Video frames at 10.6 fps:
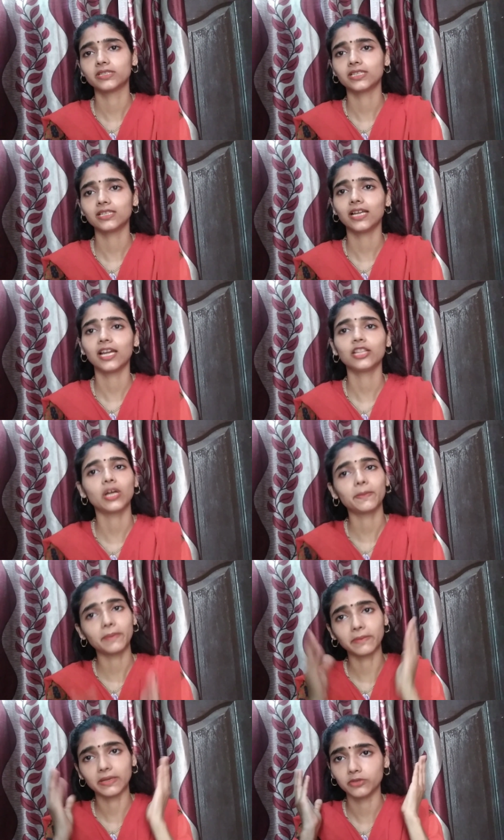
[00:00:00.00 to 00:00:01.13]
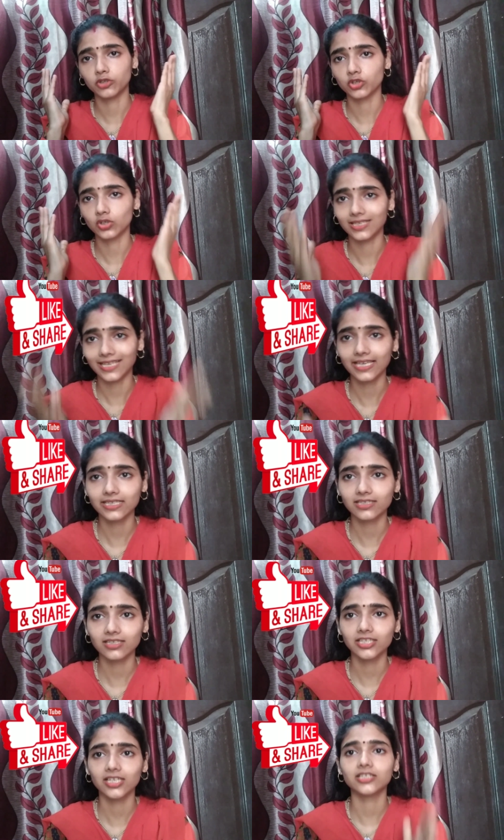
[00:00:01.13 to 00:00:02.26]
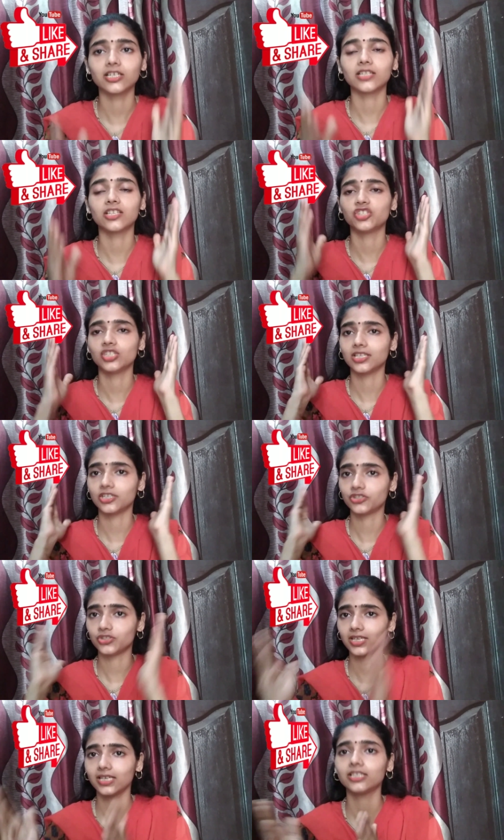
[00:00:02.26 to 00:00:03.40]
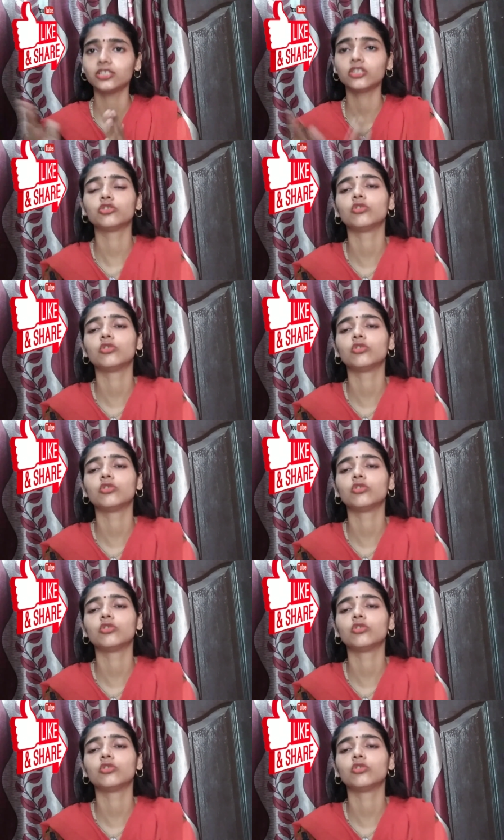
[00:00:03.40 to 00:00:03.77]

पसंद आए तो आप हमारे वीडियो को लाइक कीजिए ज्यादा से ज्यादा शेयर कीजिए